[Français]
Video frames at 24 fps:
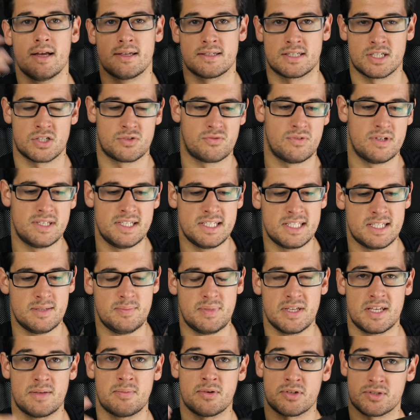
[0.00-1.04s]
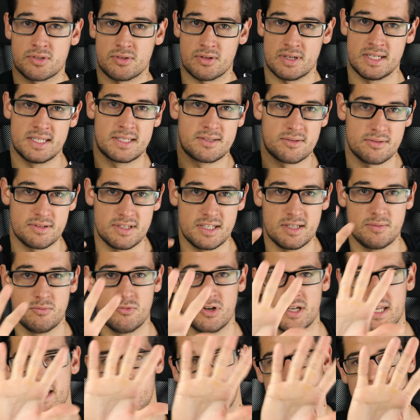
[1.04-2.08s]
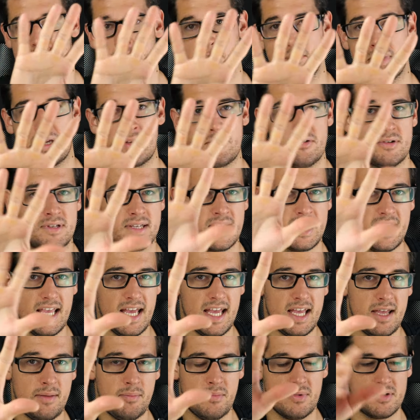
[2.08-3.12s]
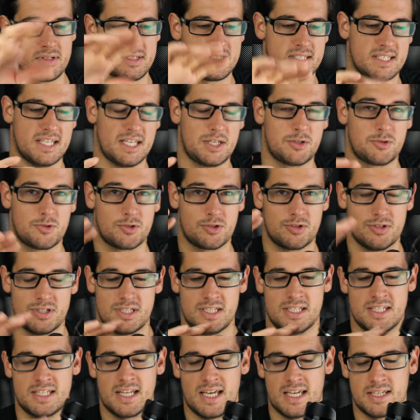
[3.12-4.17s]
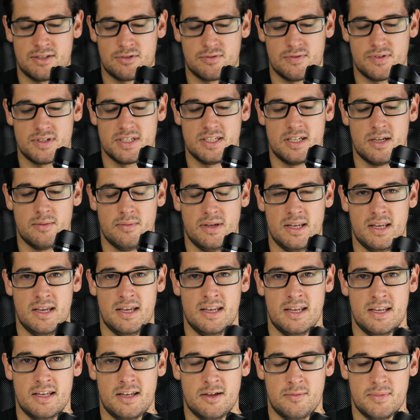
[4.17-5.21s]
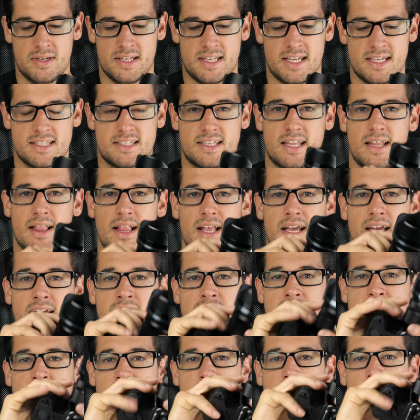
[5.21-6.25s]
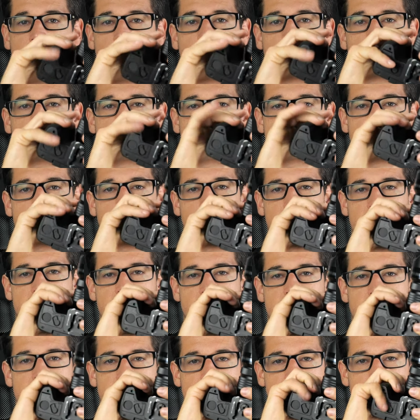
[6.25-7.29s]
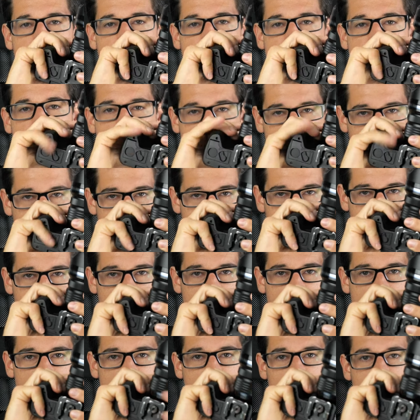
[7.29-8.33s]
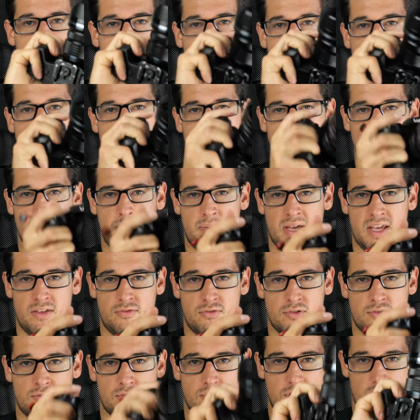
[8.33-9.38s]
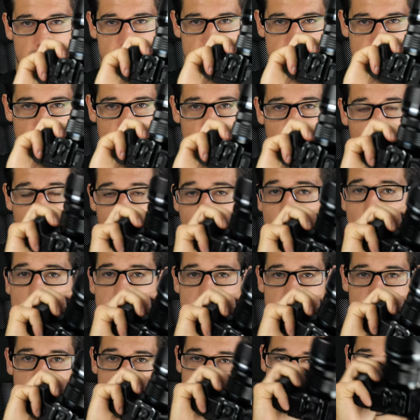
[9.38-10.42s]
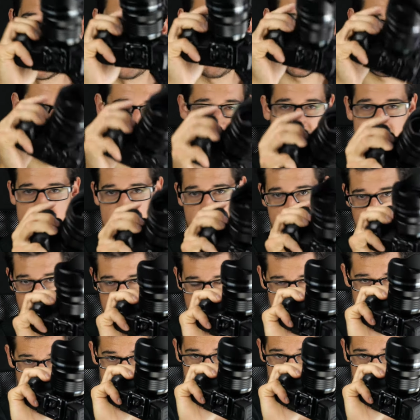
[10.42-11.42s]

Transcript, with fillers: Ça, je vous le dis typiquement sur les Sony, moi qui ai des mains de taille M, c'est quelque chose que j'ai très souvent dit dans mes, dans mes tests, j'avais le petit doigt ici qui passait en dessous et du coup je tenais mon appareil photo comme ça, ce qui me gênait pas spécialement, hein,